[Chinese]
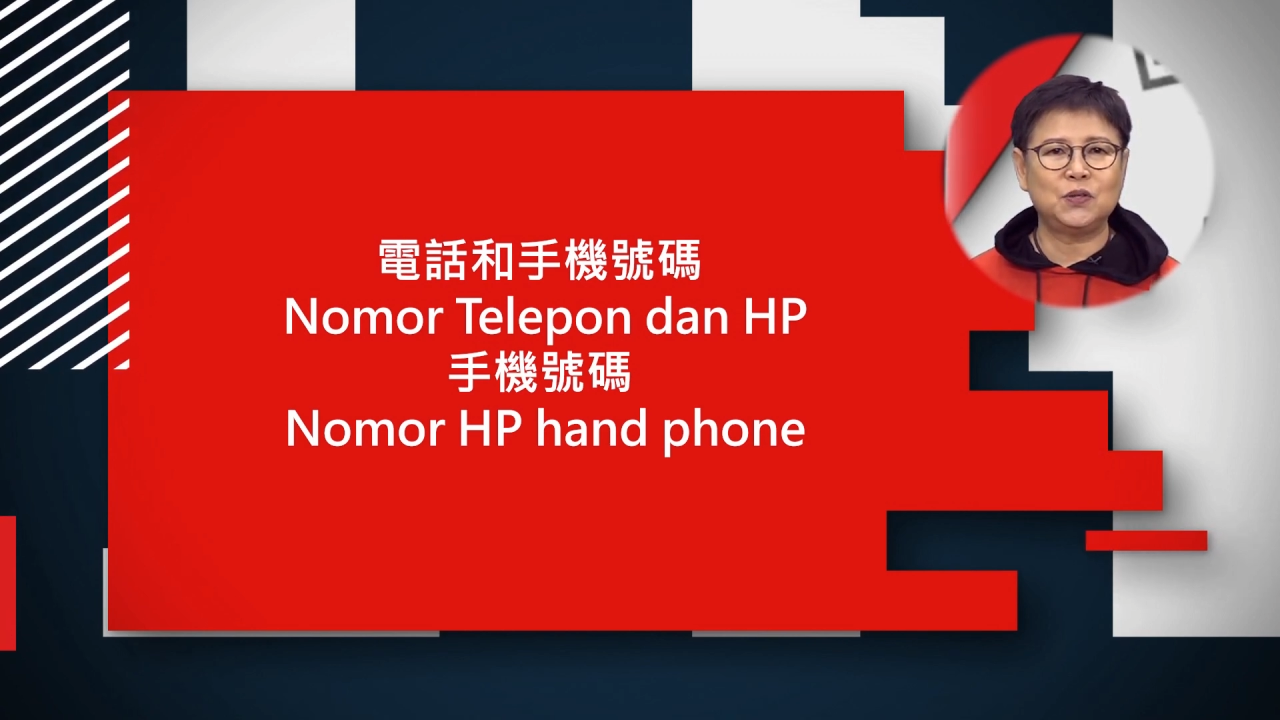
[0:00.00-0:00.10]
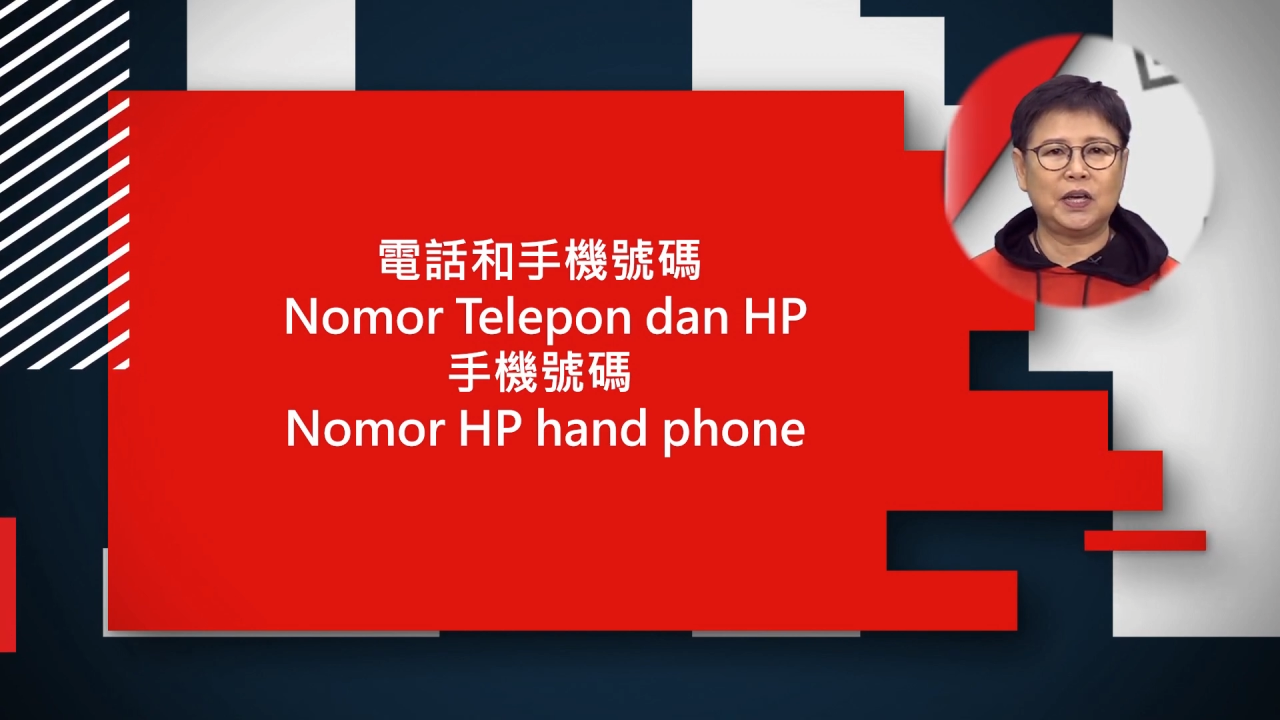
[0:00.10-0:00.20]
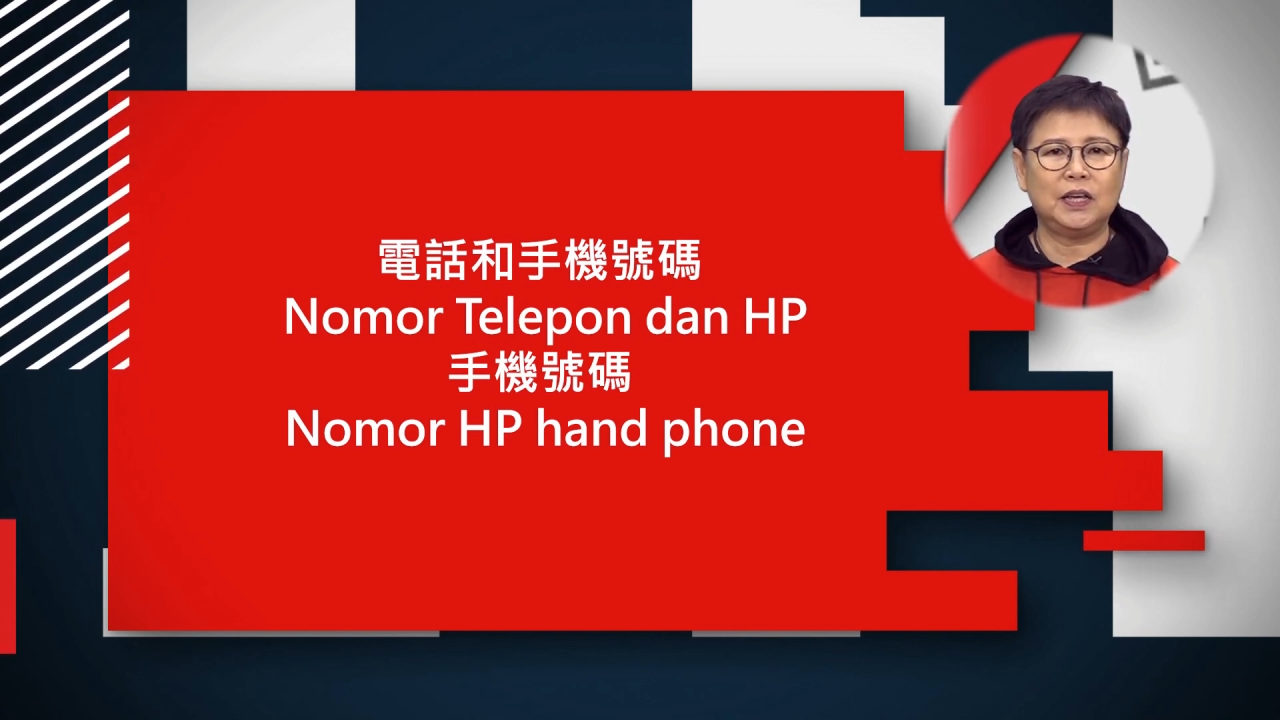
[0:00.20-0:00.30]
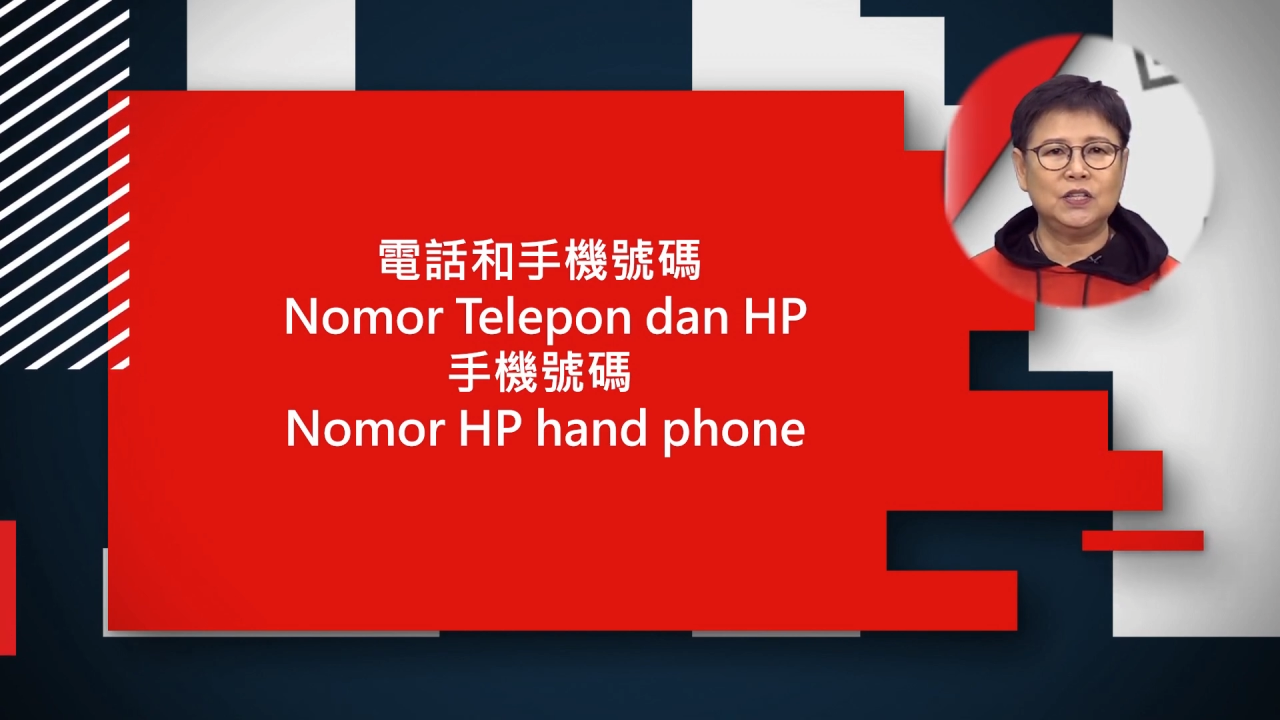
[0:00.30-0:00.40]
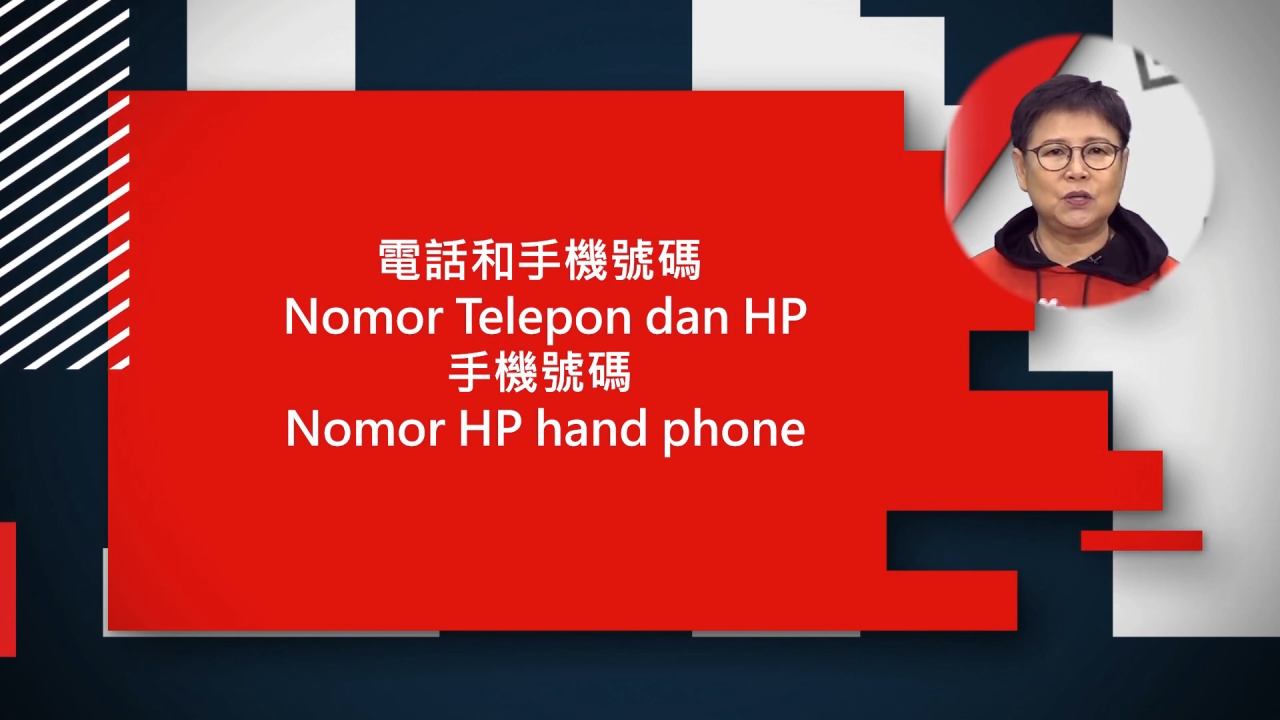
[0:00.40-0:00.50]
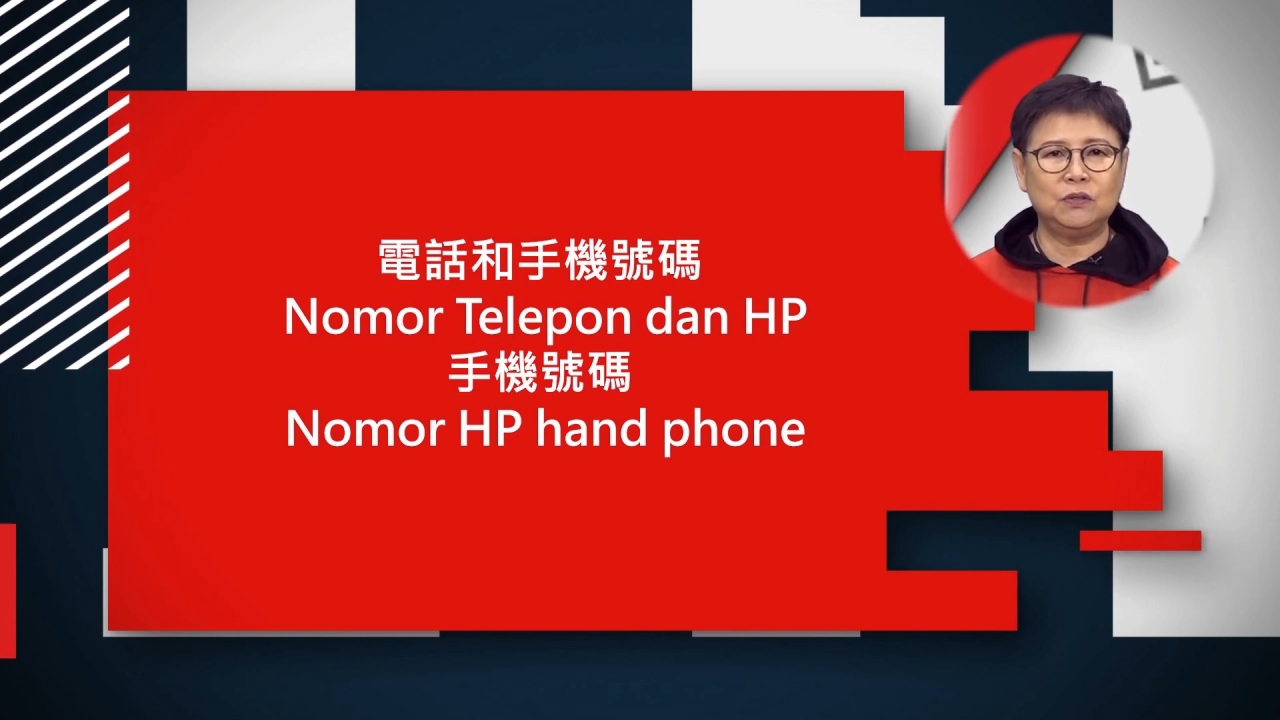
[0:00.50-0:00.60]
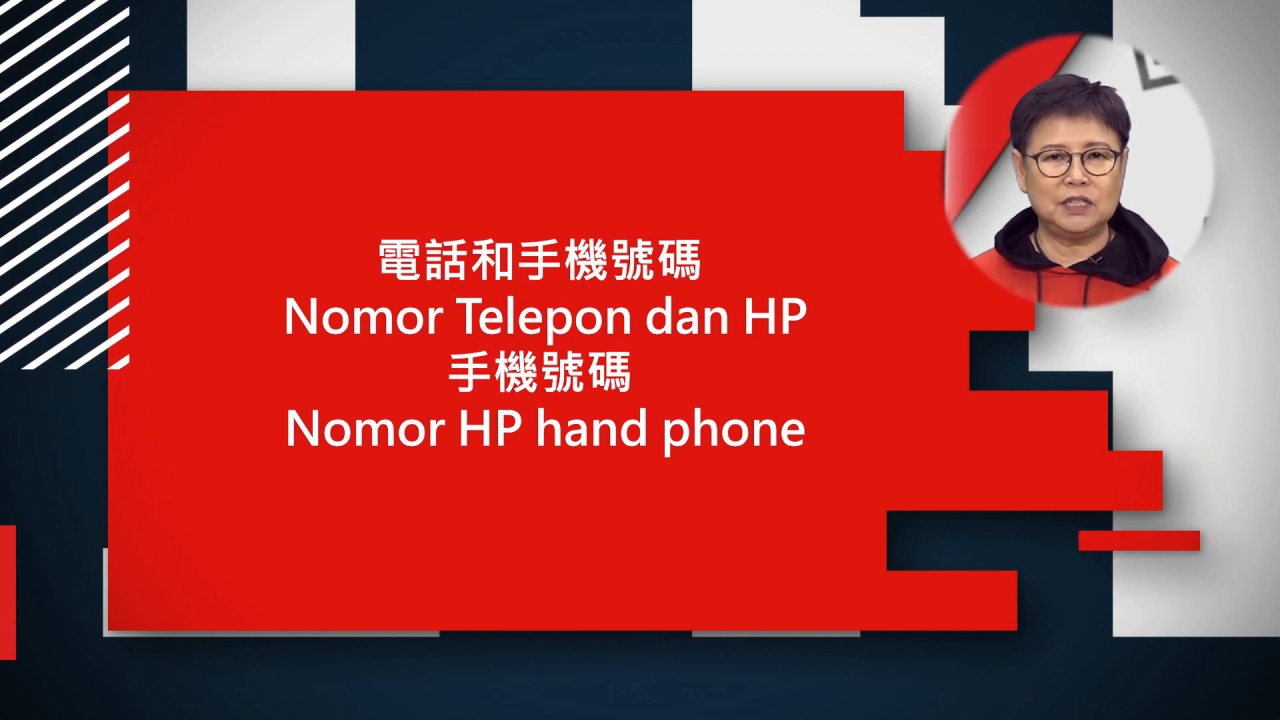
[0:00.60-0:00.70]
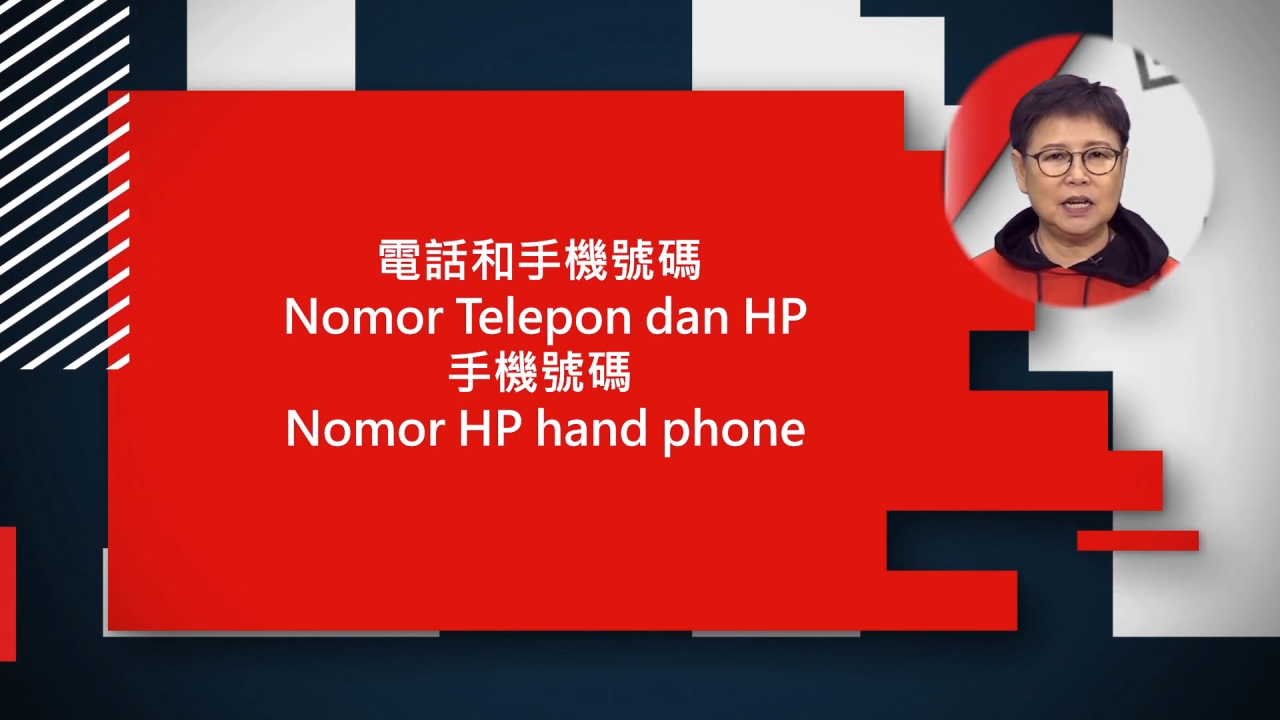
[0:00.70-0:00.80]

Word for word: 所以手